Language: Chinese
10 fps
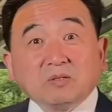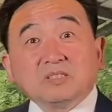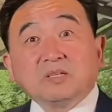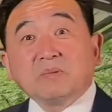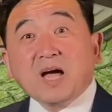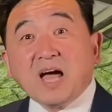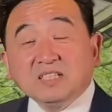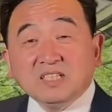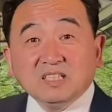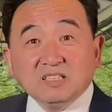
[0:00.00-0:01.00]
着什么含
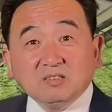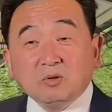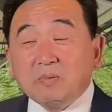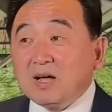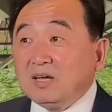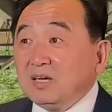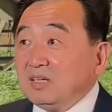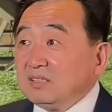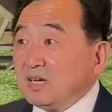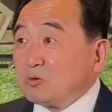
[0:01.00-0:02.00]
义？对吧？
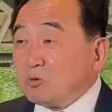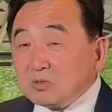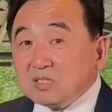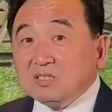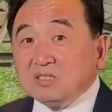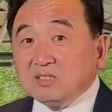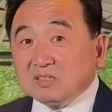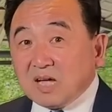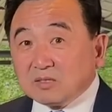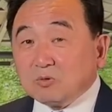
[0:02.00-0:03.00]
那公司，
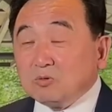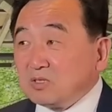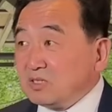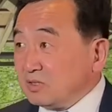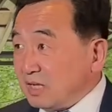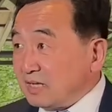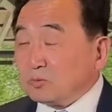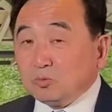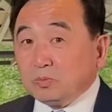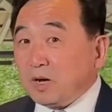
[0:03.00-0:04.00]
他的公司，他的
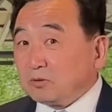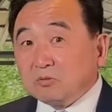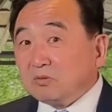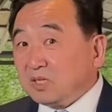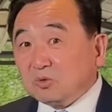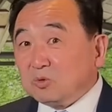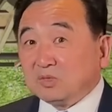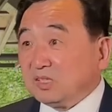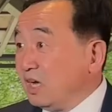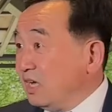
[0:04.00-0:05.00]
股票都可以控
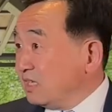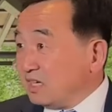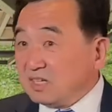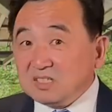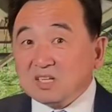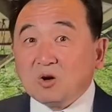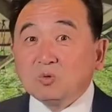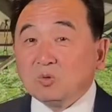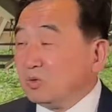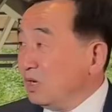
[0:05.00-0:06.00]
制，它可以操
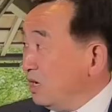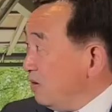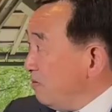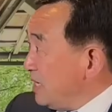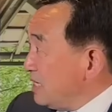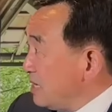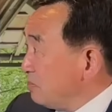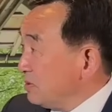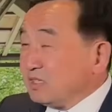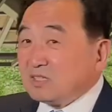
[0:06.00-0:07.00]
控。唯一他
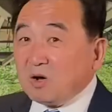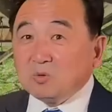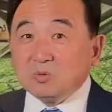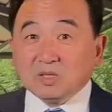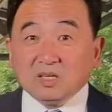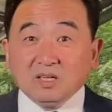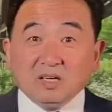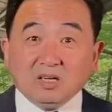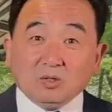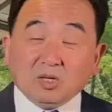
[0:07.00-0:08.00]
不能操控的，
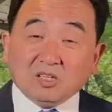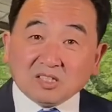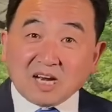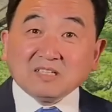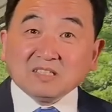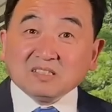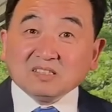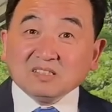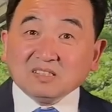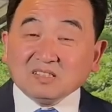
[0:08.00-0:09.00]
核战争
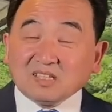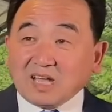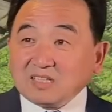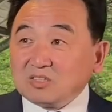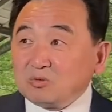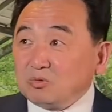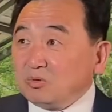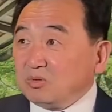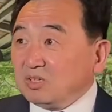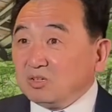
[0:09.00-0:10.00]
来自
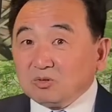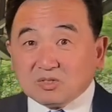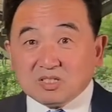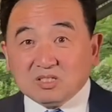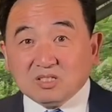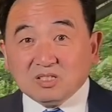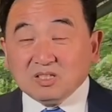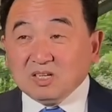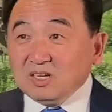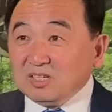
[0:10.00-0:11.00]
于俄罗斯，
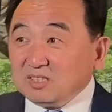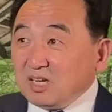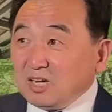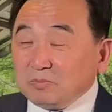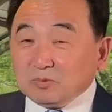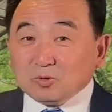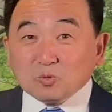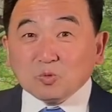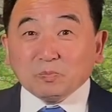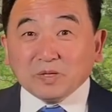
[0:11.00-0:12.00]
那中
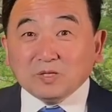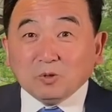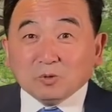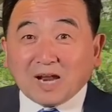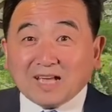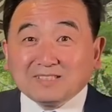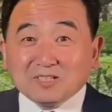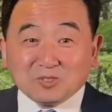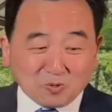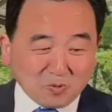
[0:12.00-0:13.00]
共病毒来自
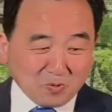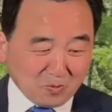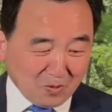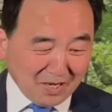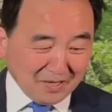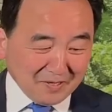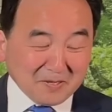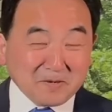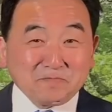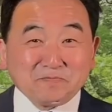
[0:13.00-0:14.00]
于中共国，
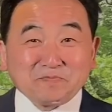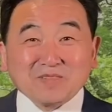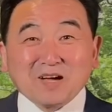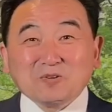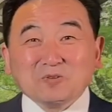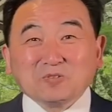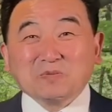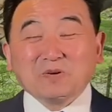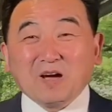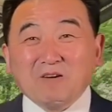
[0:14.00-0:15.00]
他控制
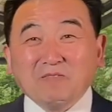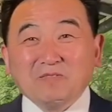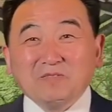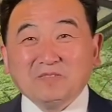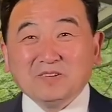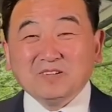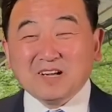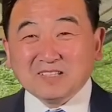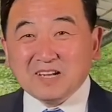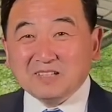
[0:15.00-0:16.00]
不了。
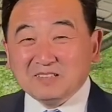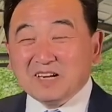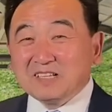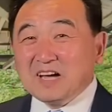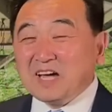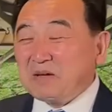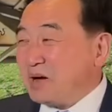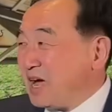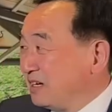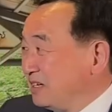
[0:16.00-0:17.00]
让他让他害
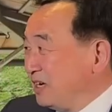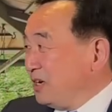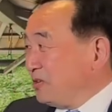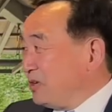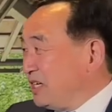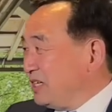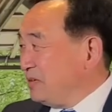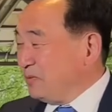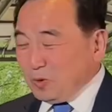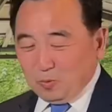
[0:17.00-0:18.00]
怕了，所以，
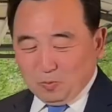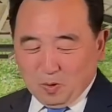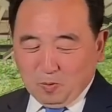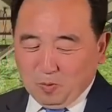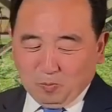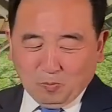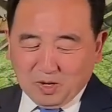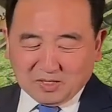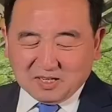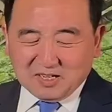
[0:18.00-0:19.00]
我我我
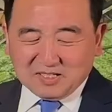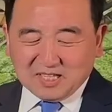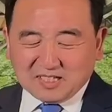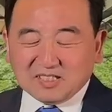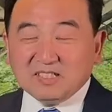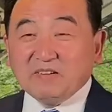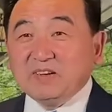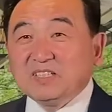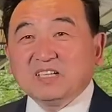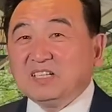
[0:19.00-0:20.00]
我个人坚持认
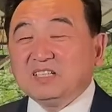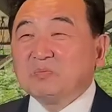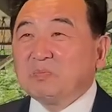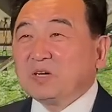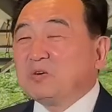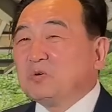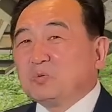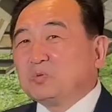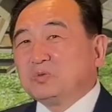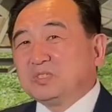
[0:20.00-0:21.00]
为，这里头背后有
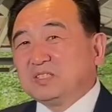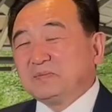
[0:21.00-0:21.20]
故事，